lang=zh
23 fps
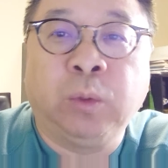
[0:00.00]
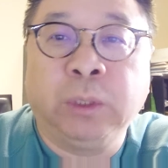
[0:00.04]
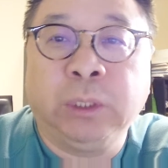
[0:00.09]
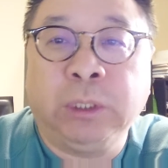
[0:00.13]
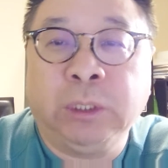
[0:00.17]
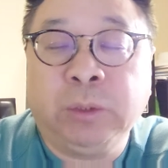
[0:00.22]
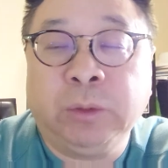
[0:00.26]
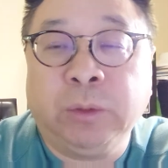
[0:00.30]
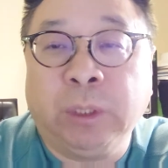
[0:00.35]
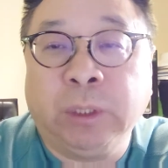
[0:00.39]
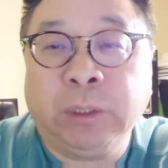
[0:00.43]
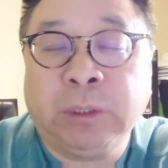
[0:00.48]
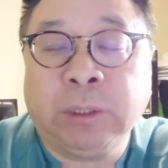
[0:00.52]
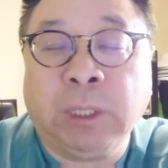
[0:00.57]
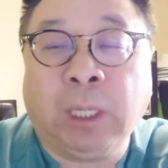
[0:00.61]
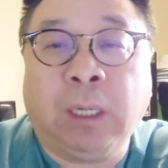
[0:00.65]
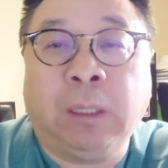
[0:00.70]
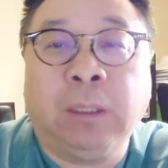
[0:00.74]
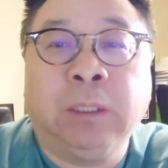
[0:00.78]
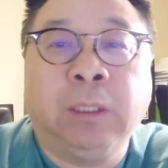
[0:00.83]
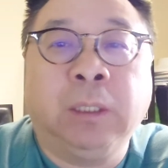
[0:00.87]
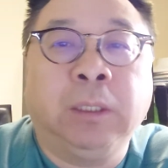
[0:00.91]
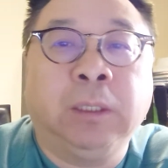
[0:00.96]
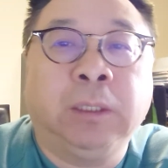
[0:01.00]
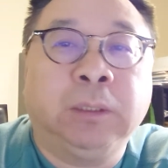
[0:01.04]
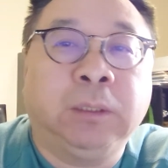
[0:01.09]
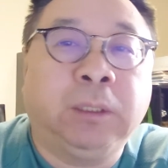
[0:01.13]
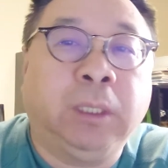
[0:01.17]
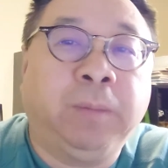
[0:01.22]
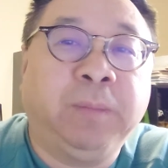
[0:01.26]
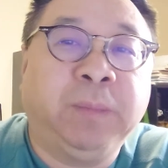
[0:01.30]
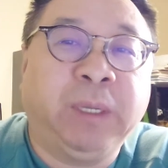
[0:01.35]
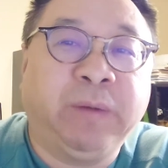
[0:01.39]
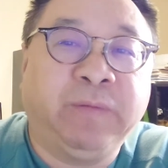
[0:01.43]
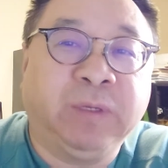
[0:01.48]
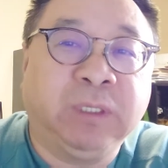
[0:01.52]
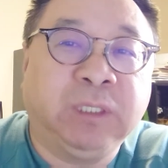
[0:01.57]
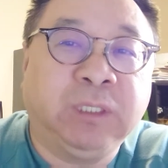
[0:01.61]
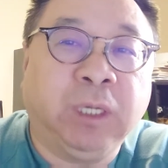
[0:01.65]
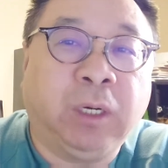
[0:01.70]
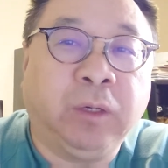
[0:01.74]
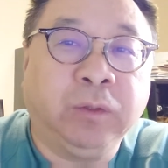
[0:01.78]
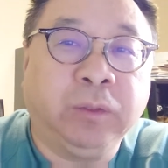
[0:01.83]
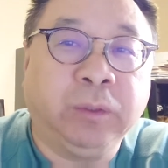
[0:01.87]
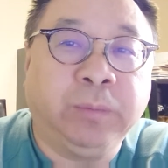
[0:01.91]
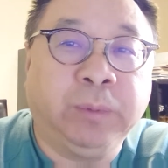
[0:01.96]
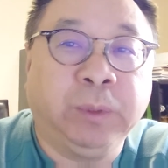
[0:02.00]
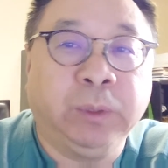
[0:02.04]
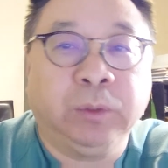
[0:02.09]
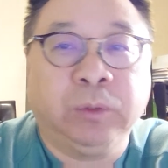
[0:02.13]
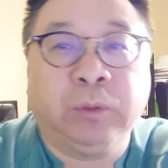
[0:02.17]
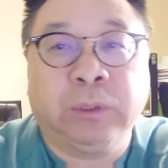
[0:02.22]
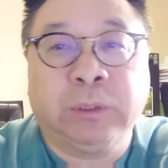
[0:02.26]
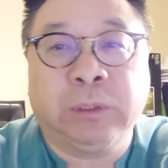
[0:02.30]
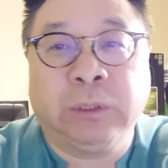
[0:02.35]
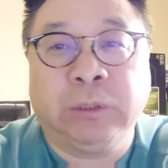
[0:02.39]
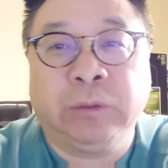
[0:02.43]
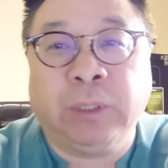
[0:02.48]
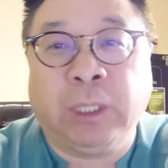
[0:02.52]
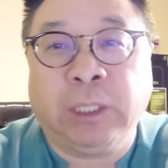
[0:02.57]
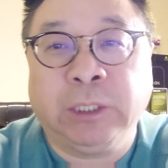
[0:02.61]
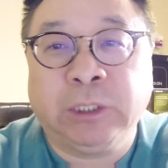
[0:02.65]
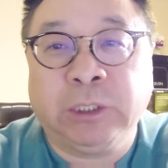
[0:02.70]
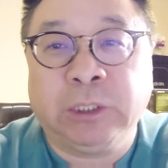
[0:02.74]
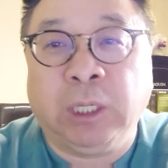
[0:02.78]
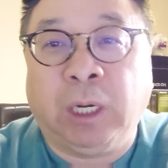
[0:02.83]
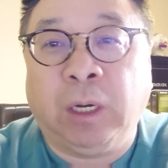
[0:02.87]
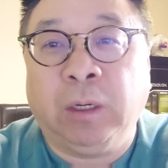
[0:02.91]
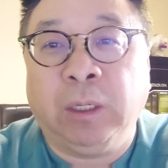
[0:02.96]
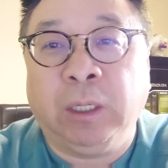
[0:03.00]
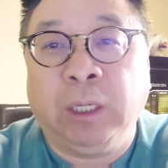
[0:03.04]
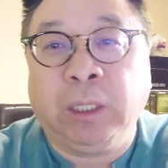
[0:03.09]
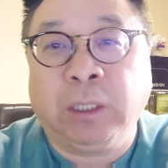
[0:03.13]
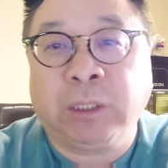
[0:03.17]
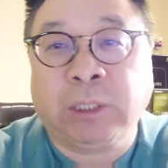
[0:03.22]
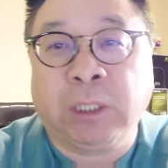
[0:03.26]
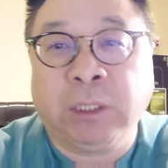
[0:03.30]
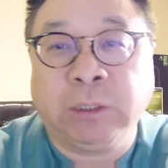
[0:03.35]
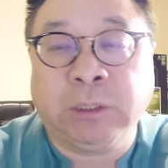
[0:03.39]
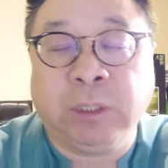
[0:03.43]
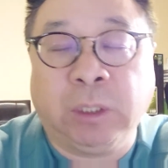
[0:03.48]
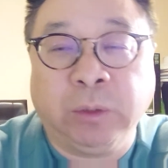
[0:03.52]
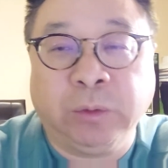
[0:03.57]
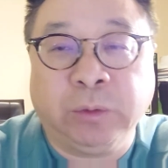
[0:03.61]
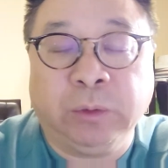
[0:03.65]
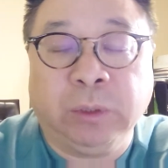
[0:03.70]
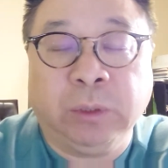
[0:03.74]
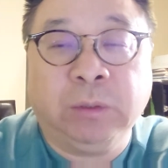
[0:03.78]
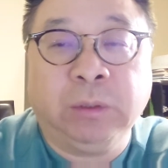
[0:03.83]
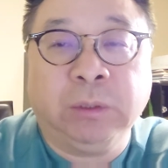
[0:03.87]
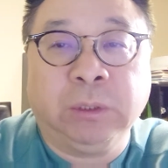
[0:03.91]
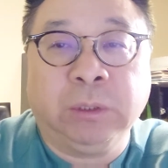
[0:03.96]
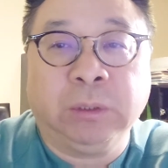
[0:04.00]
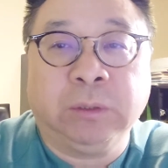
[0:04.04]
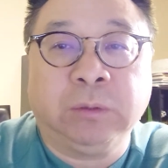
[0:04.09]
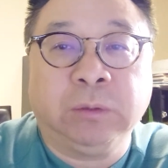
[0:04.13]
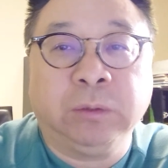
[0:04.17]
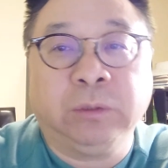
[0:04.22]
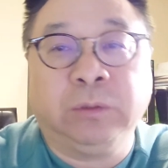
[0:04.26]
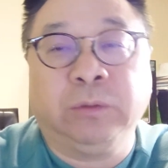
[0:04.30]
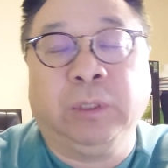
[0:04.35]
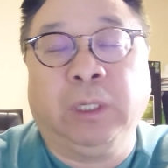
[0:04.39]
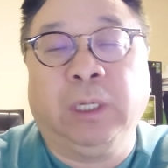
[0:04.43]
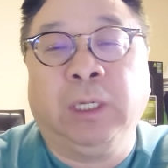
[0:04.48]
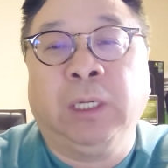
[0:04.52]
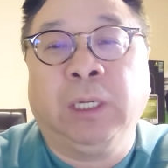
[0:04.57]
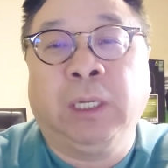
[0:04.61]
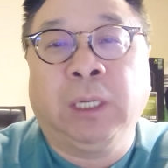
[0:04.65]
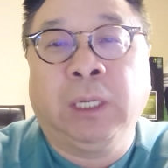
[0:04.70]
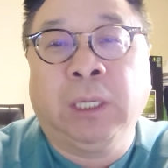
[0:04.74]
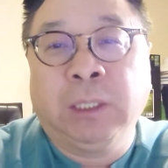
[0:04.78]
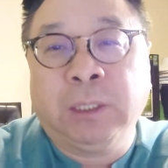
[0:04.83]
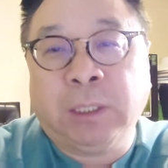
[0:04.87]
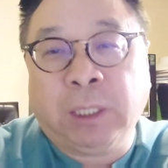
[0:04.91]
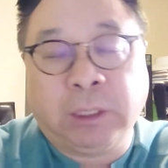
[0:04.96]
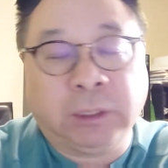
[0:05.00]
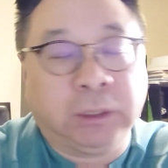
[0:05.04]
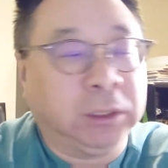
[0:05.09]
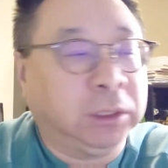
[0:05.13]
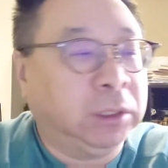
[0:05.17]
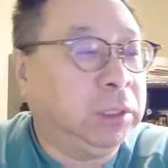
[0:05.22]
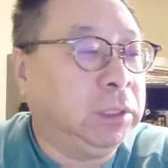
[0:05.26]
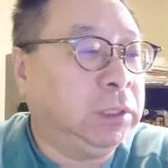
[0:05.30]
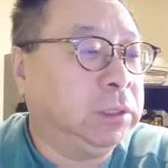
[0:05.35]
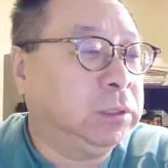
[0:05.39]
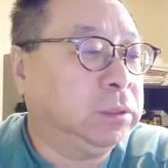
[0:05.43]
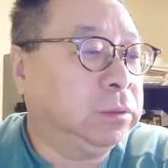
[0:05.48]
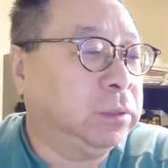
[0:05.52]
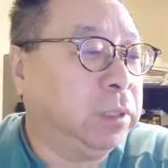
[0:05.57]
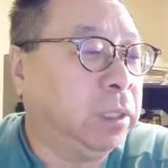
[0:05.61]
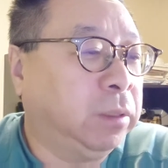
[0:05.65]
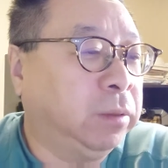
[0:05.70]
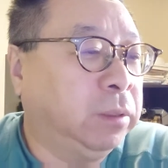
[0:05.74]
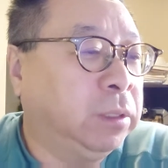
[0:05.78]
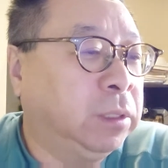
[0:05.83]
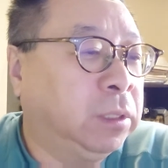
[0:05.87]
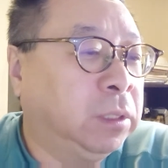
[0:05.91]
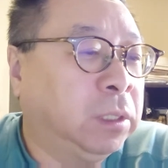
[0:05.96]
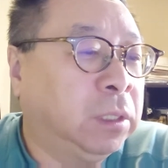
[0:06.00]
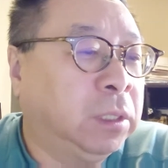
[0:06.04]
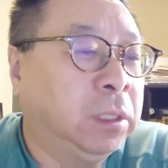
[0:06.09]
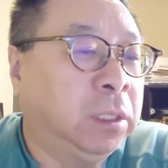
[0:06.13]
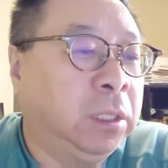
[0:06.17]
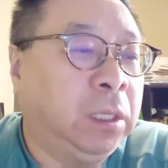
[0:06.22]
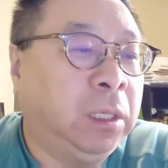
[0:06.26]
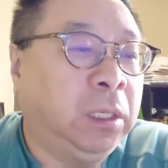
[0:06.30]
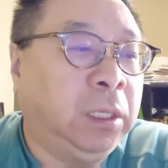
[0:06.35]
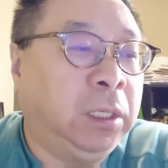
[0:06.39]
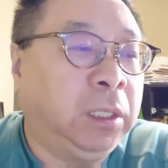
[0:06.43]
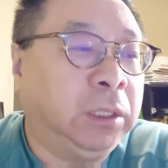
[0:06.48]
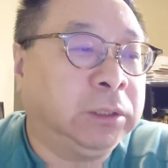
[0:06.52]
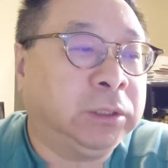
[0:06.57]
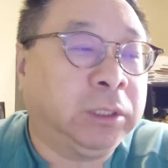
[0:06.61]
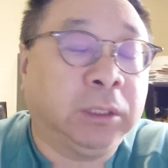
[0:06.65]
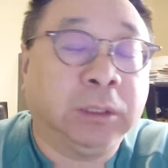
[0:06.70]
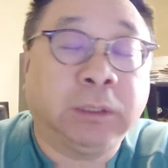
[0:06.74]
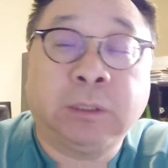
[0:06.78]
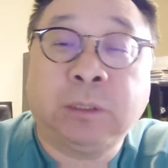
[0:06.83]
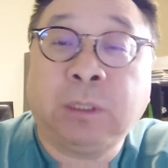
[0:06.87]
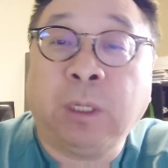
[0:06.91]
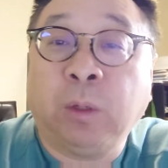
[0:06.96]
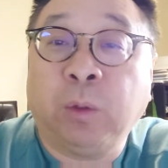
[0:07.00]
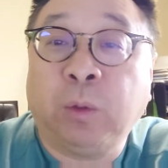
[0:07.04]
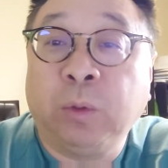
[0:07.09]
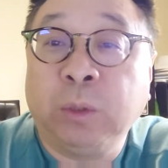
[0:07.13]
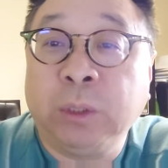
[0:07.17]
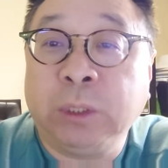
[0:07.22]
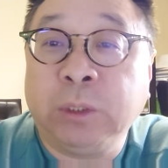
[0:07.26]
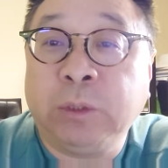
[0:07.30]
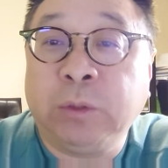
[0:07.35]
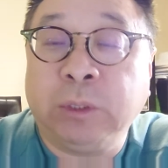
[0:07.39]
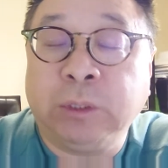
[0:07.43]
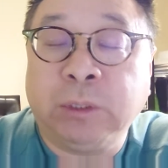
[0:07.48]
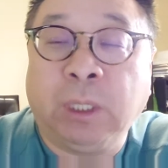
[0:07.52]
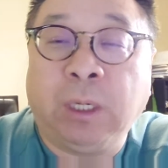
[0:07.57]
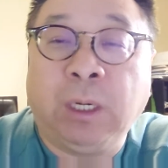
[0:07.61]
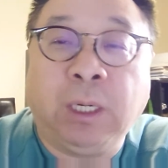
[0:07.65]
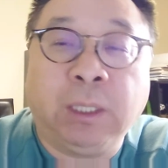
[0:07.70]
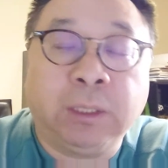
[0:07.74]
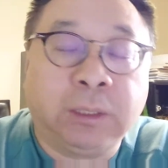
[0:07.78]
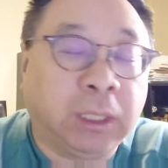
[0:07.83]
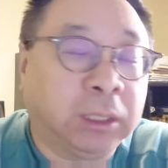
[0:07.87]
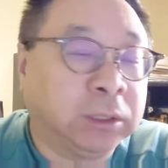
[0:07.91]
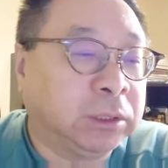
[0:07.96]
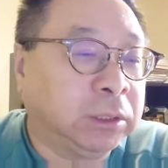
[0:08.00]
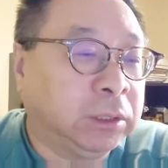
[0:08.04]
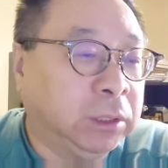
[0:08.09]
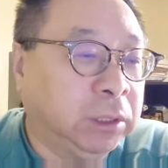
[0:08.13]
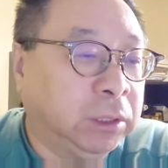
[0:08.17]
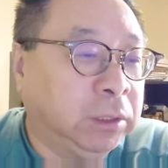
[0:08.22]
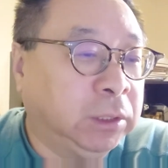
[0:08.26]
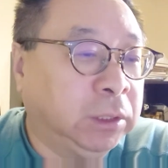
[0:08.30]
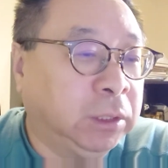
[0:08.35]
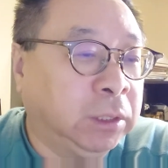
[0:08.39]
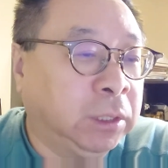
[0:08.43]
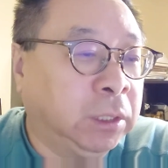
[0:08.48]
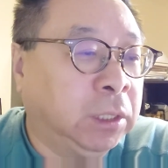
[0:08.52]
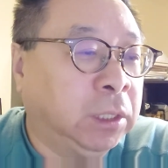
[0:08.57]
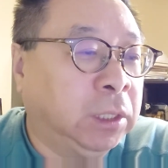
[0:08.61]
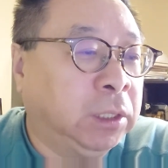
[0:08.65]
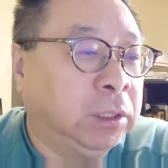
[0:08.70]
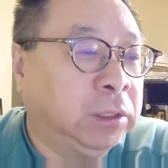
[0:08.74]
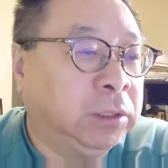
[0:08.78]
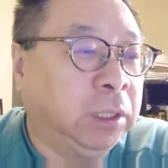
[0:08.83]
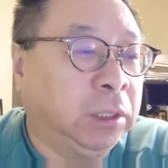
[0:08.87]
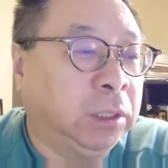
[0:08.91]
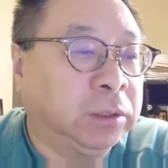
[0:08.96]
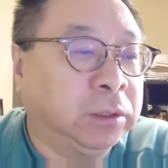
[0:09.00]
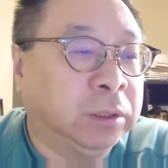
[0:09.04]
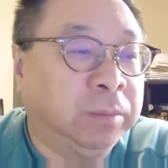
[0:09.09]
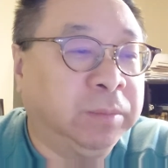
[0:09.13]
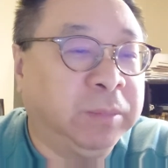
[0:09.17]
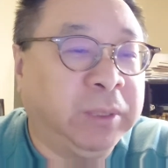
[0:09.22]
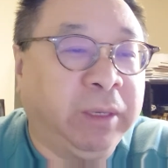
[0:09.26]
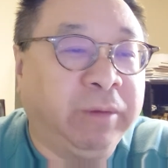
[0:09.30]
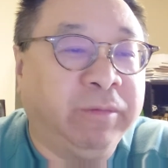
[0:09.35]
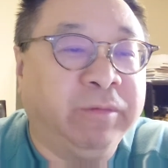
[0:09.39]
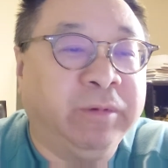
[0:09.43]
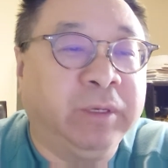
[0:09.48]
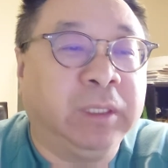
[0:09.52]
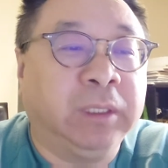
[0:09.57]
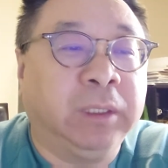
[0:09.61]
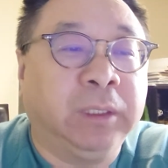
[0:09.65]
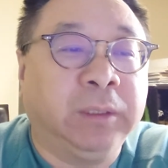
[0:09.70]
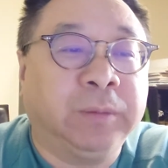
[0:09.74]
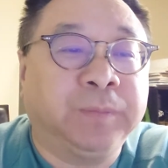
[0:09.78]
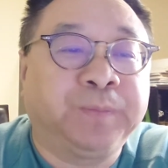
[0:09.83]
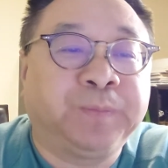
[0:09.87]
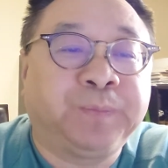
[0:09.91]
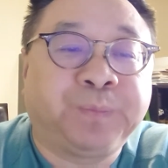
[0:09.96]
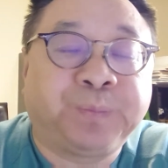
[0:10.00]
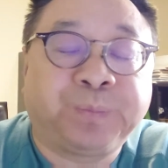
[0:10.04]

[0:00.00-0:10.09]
公立学校的免费教育，比如说子女还小，呃，上小学或者中学，他是可以受到，呃，只要是到公立学校啊，他是可以享受免费的